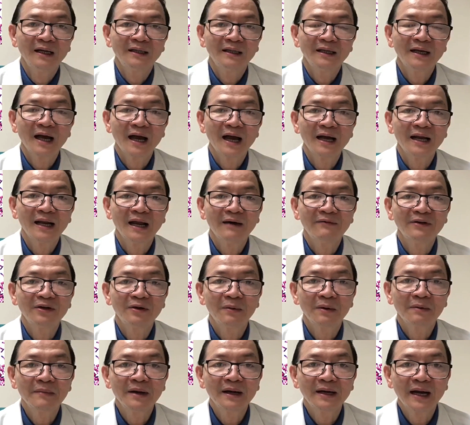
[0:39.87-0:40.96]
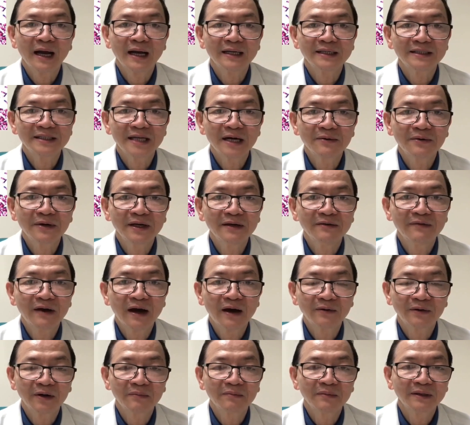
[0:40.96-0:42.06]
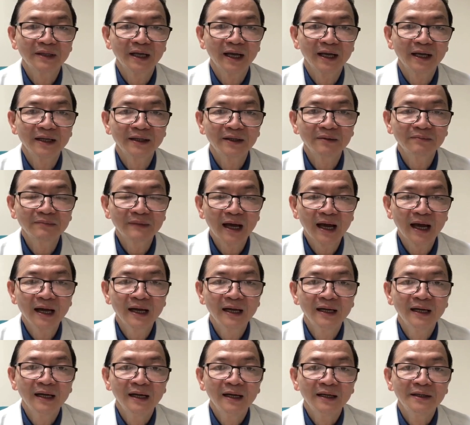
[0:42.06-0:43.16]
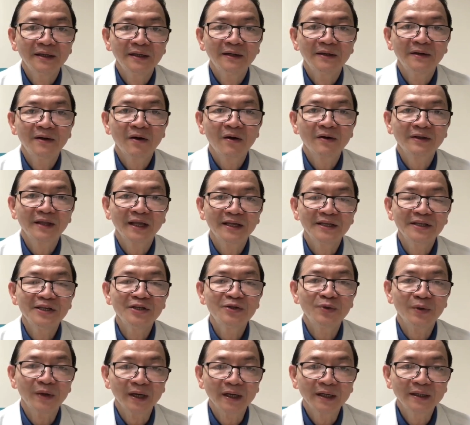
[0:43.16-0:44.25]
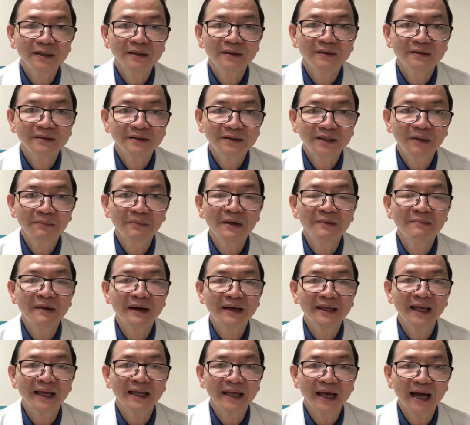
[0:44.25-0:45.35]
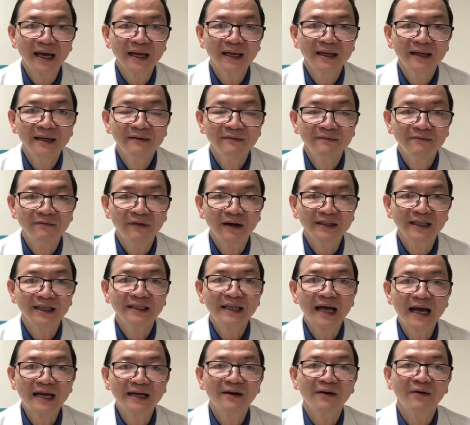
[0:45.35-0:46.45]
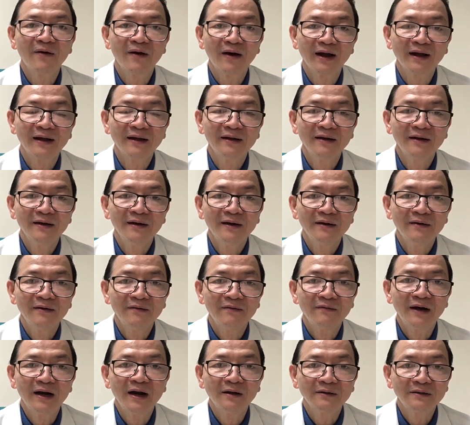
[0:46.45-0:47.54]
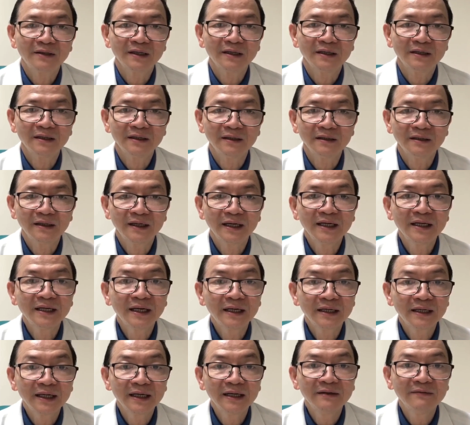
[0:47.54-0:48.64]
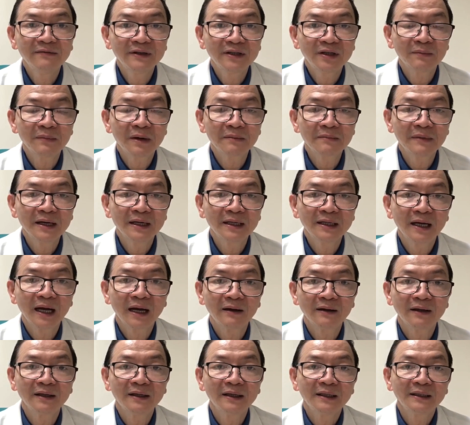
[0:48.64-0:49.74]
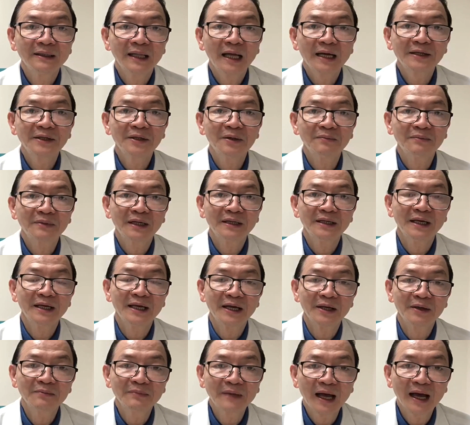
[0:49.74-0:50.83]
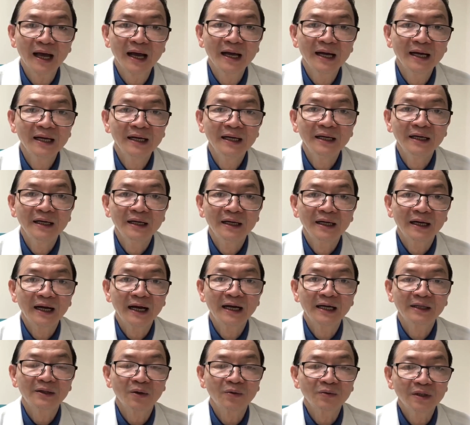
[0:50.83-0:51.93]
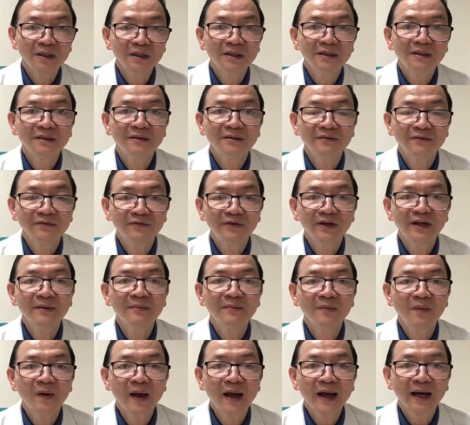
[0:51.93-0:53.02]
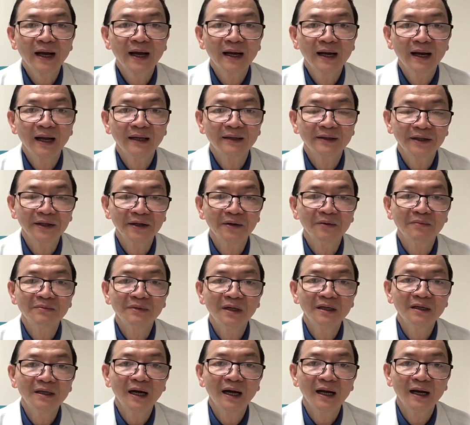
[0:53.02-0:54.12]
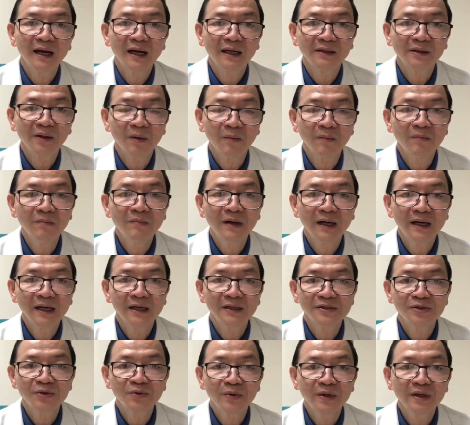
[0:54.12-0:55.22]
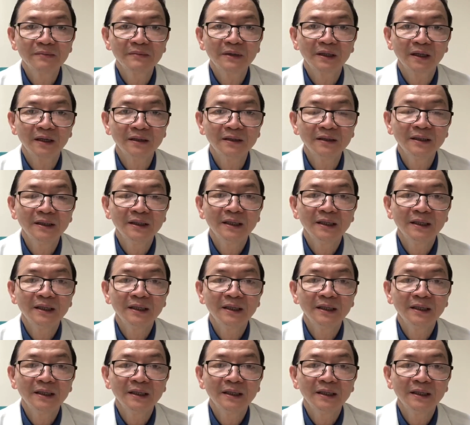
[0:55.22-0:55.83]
thứ hai là vi trùng HB này sau khi vào trong cơ thể chúng ta nó có thể di chuyển trong niêm mạc dạ dày và có thể thải ra ngoài và đợi từ khi khi vi trùng HB này tác dụng trên dạ dày chúng ta gây ra tổn thương viêm lét hay là tiền ung thư hay là thủng hay là xuất huyết bao tử